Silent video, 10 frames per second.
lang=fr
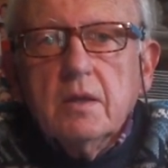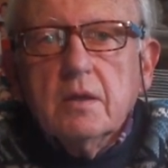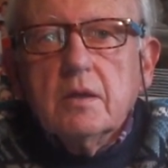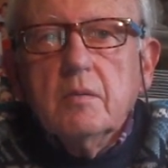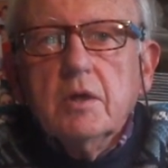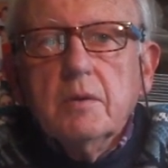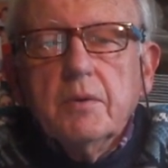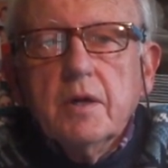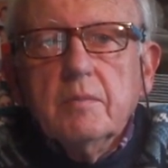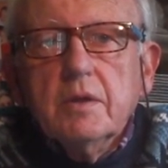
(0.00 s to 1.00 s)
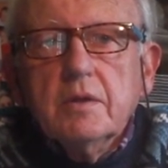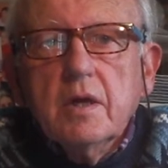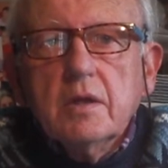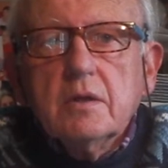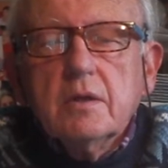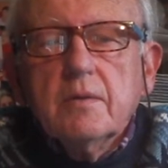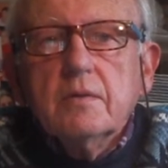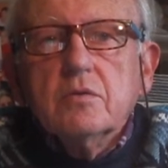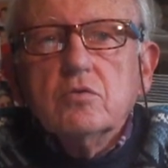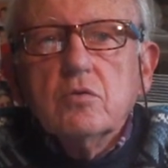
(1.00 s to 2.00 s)
Et comme elle n'est pas immédiate,
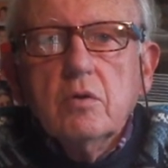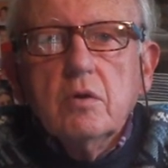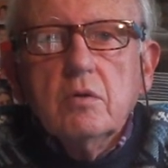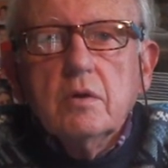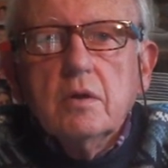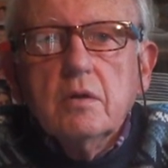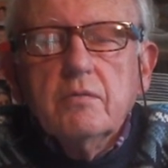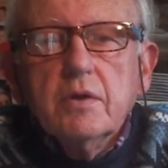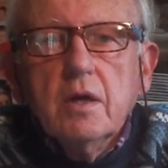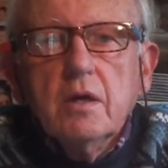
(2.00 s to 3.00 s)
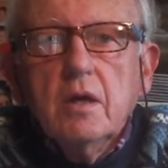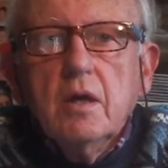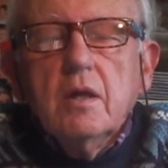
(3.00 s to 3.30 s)
le jour où elle, vient,